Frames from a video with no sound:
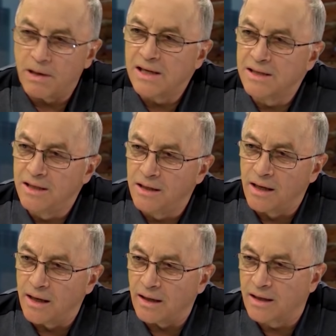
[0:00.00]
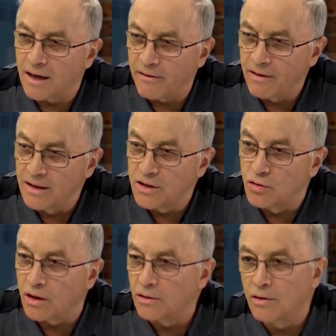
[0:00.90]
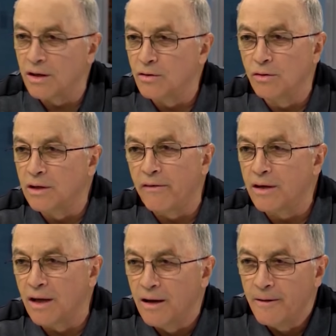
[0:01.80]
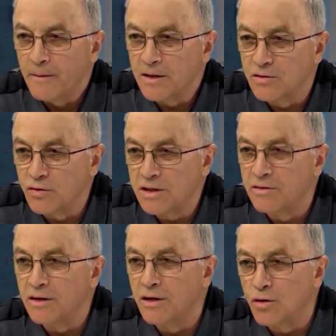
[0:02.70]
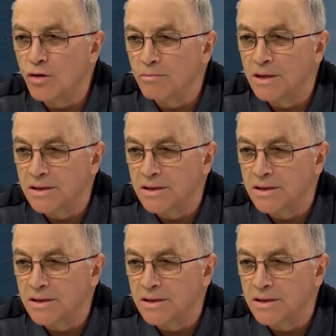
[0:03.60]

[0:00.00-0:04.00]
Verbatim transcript: пронзительной откровенностью, которая, ну, наверное, свойственна героям